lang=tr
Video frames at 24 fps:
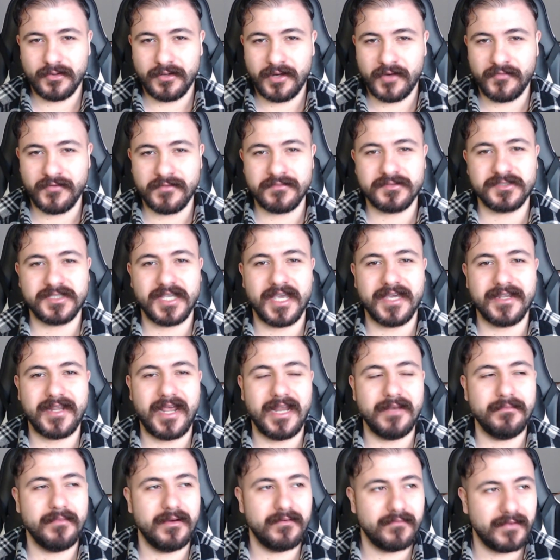Hafif
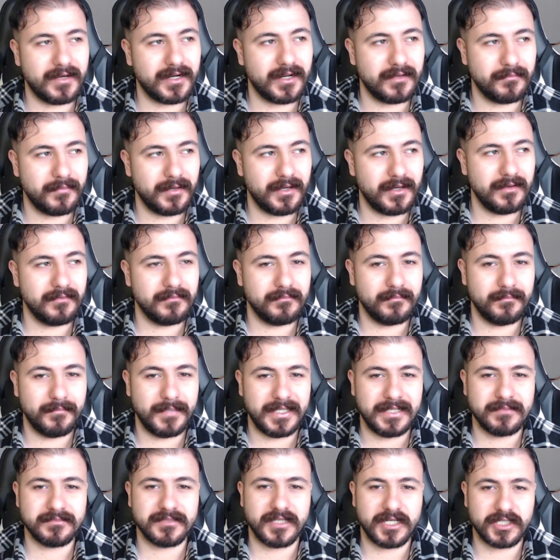seyrelme var ama
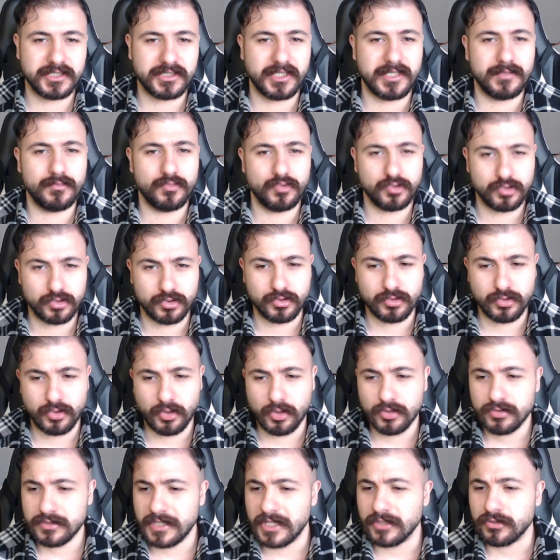benim saçlarım
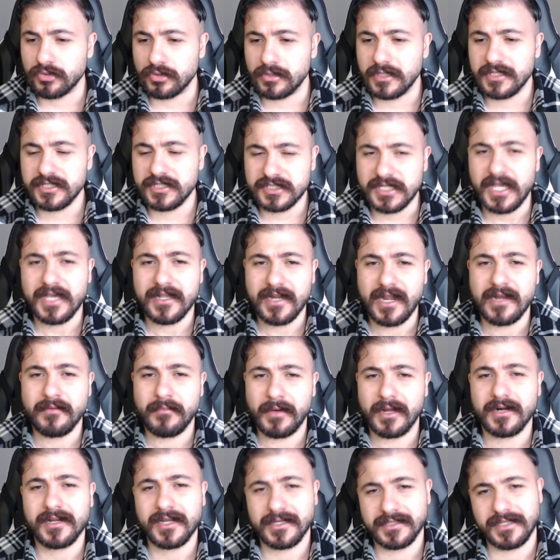uzundu ondan dolayı
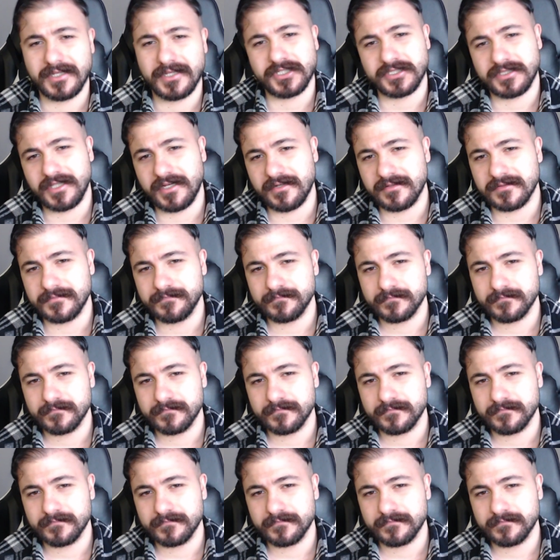seyrelme arkadaşlar.